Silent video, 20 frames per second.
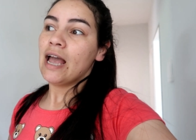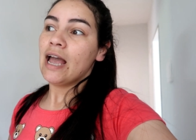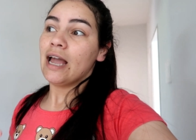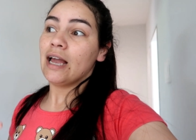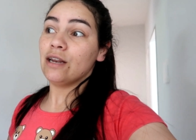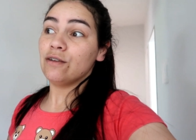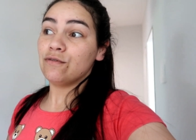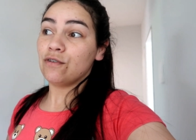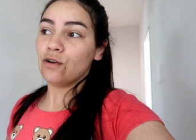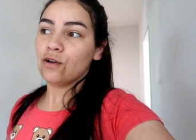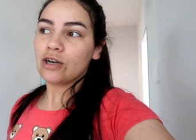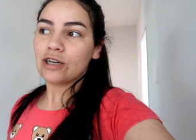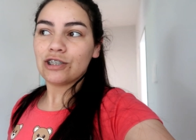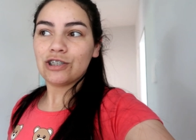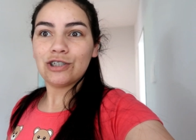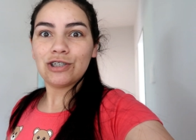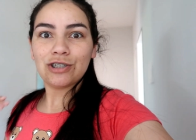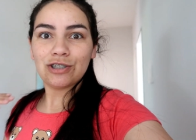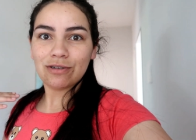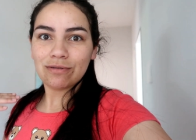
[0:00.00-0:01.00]
Ele falou que a
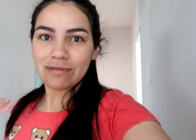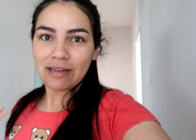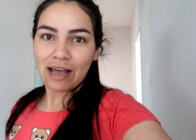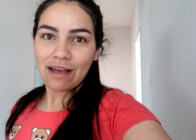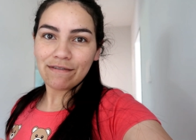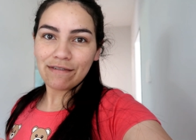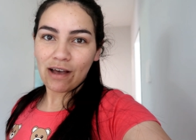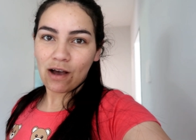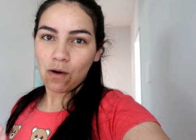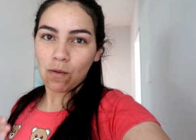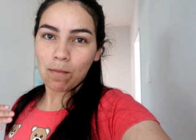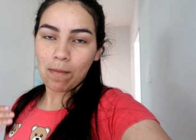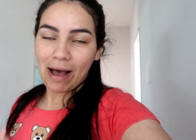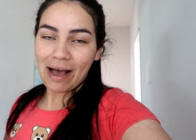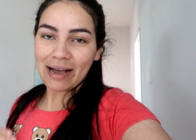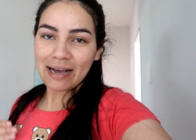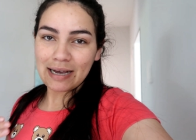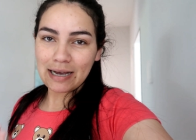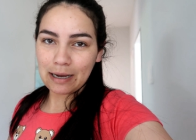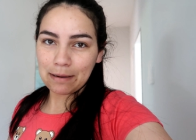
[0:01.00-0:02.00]
gente não deve
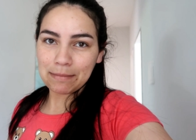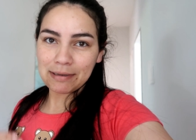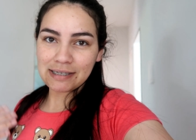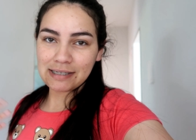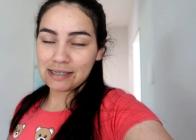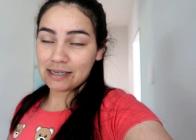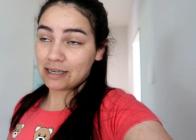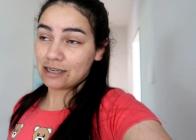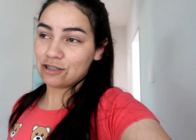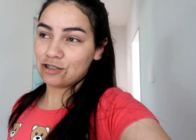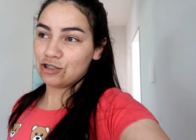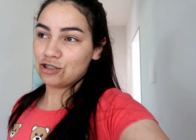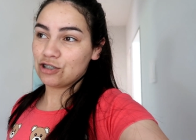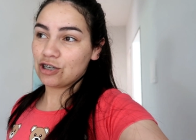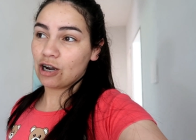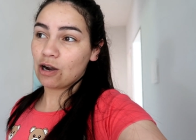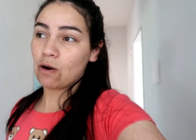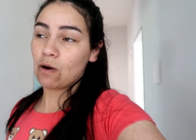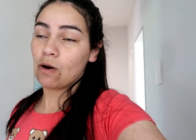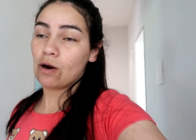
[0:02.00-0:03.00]
arrumar a cama assim que a gente
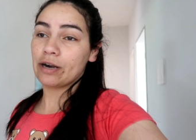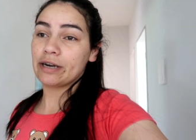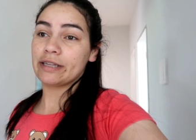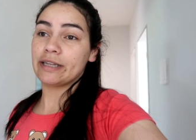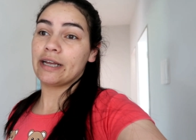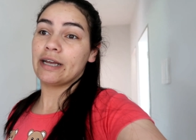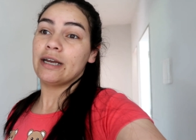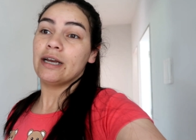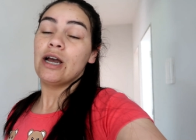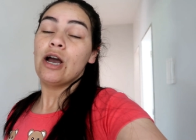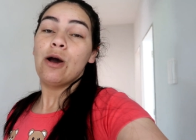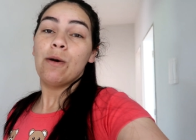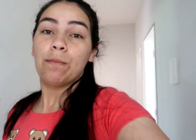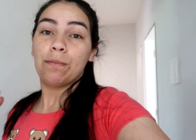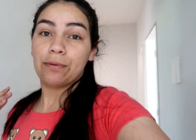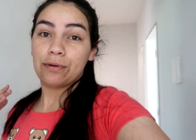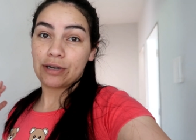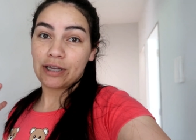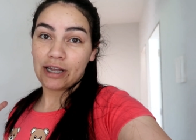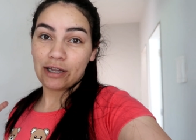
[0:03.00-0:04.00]
acorda,
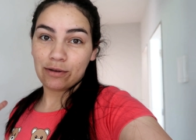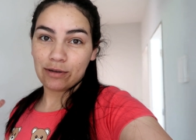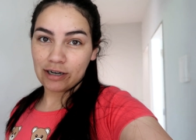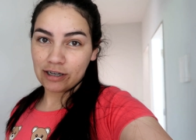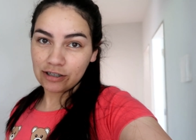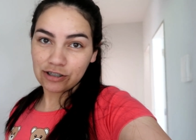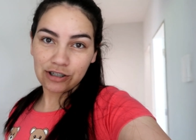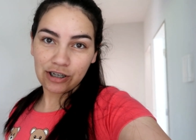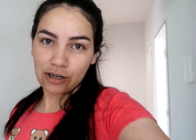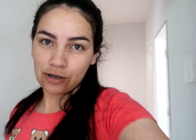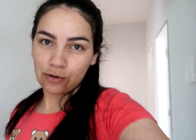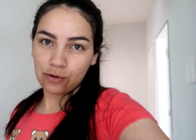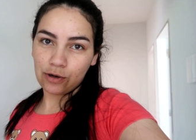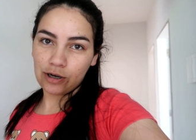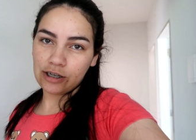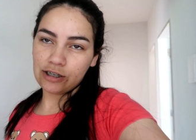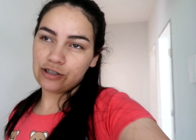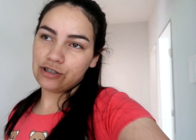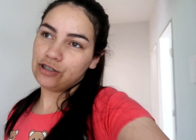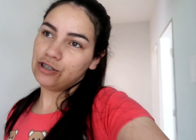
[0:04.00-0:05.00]
porque durante a
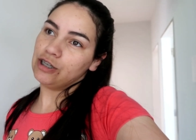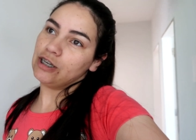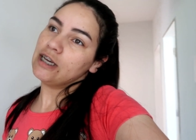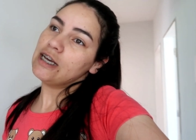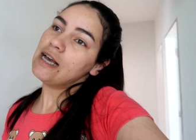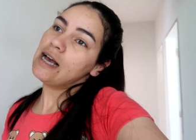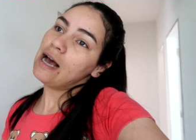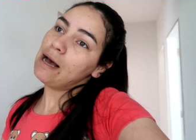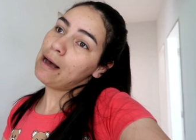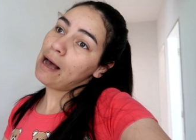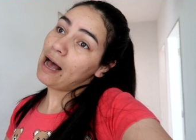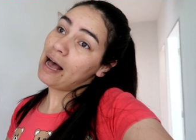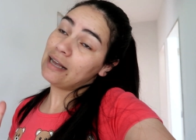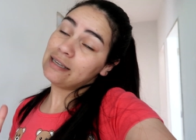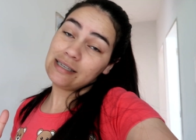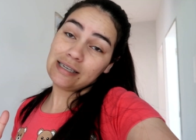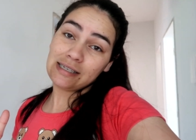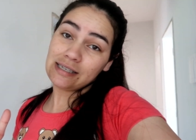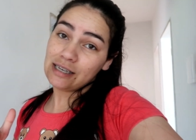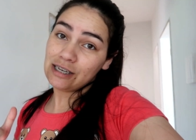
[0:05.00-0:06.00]
noite
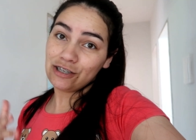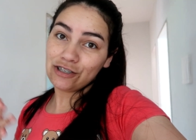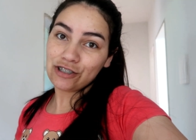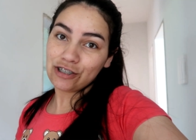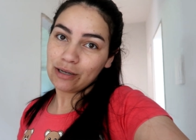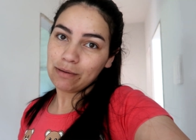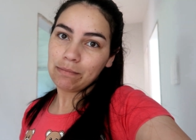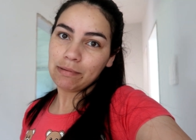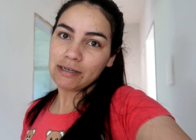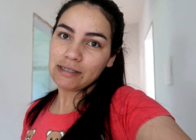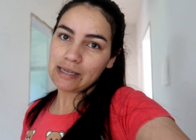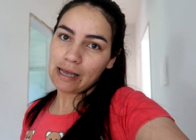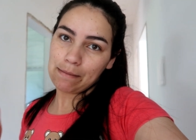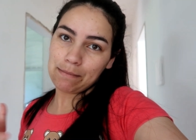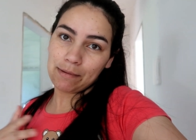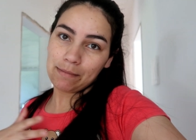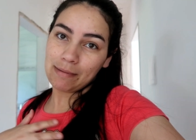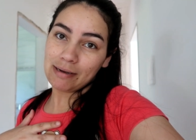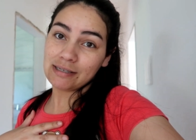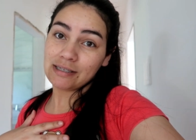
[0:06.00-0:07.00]
às vezes a gente nem
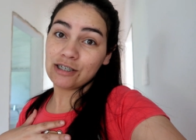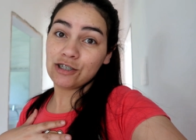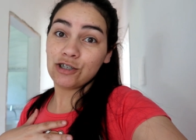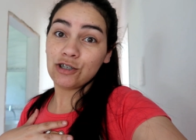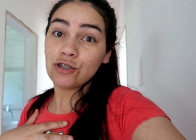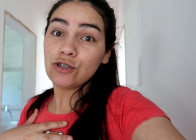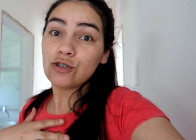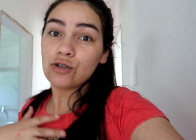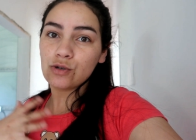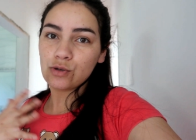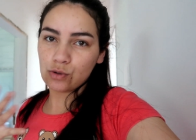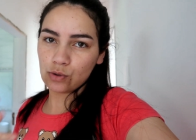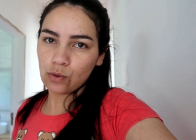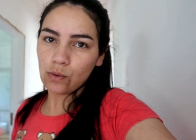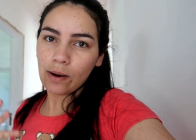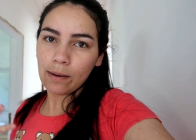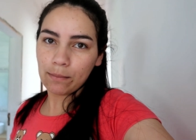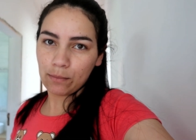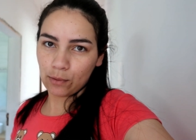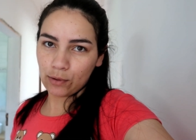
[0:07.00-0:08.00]
percebe, mas a gente
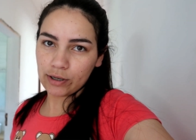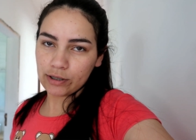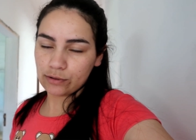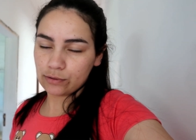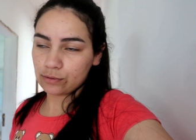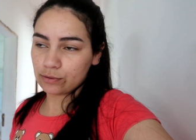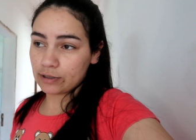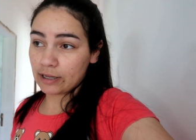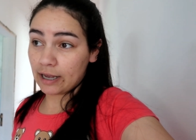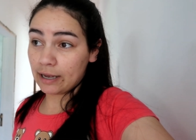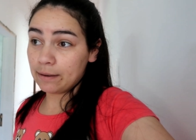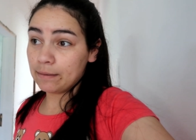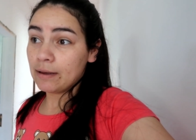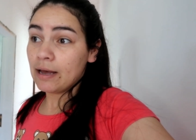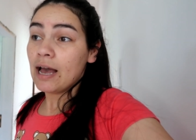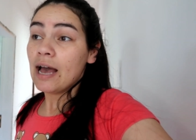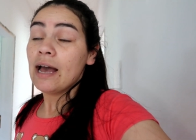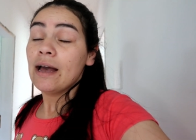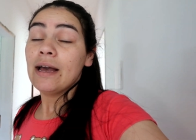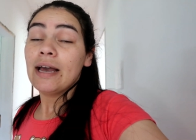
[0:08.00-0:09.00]
sua muito, né?
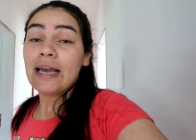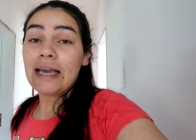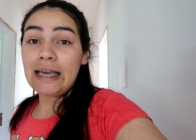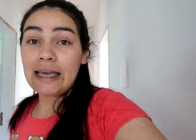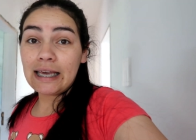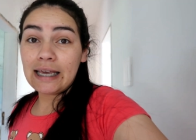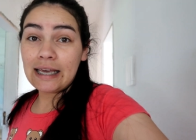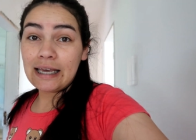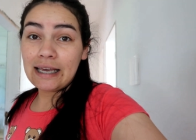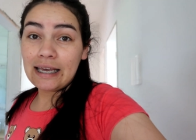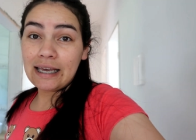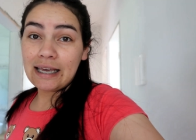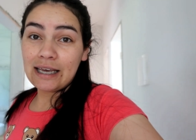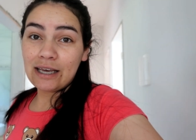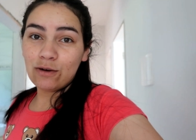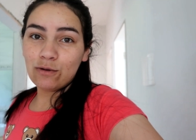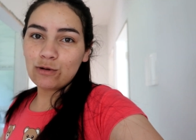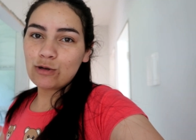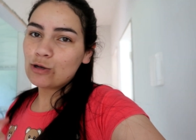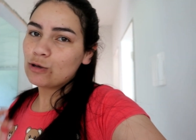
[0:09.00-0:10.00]

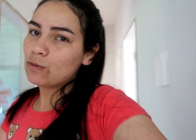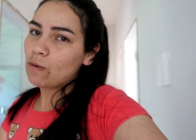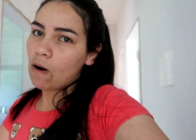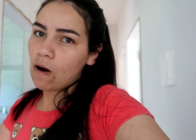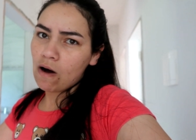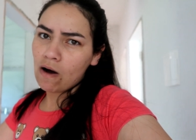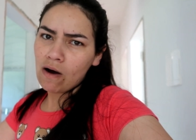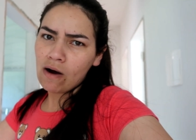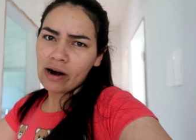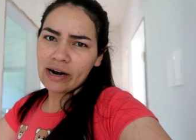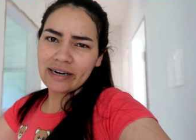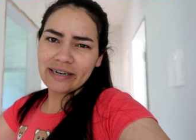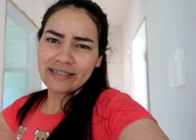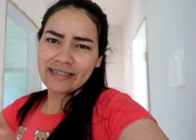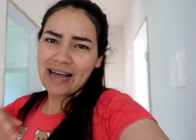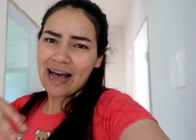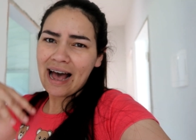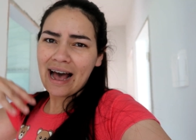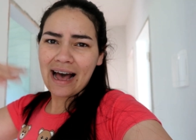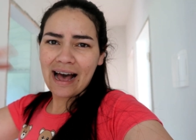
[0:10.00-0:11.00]
e o suor
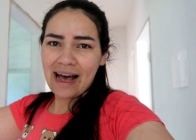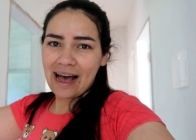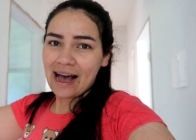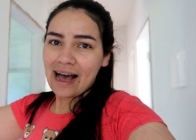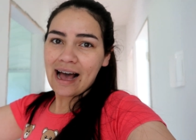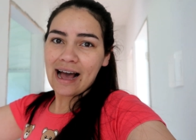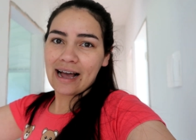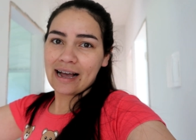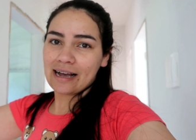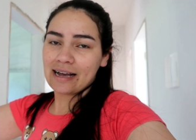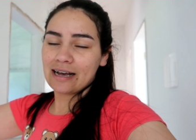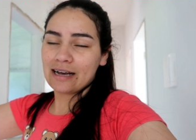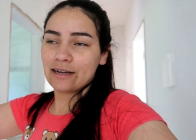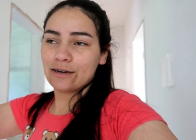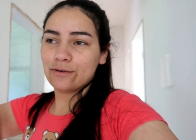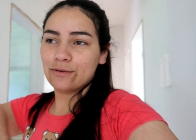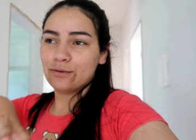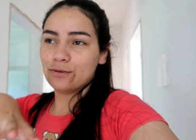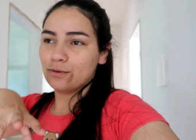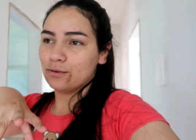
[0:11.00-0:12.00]
dá
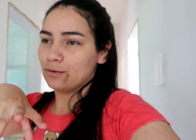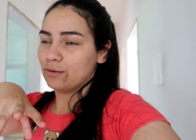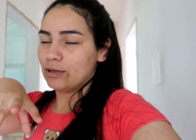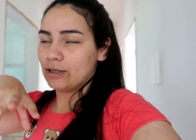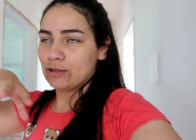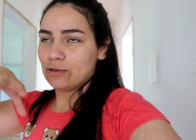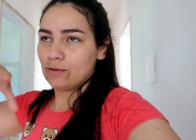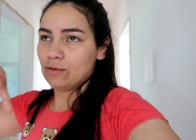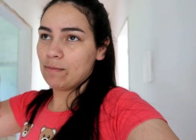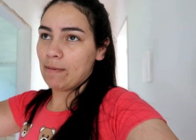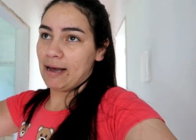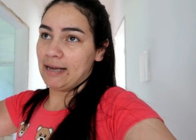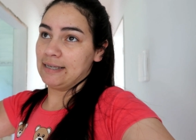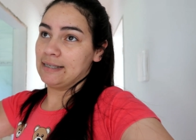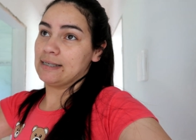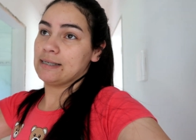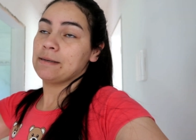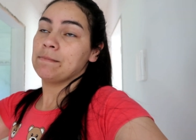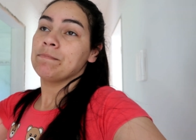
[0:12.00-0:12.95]
ácaro e tudo mais.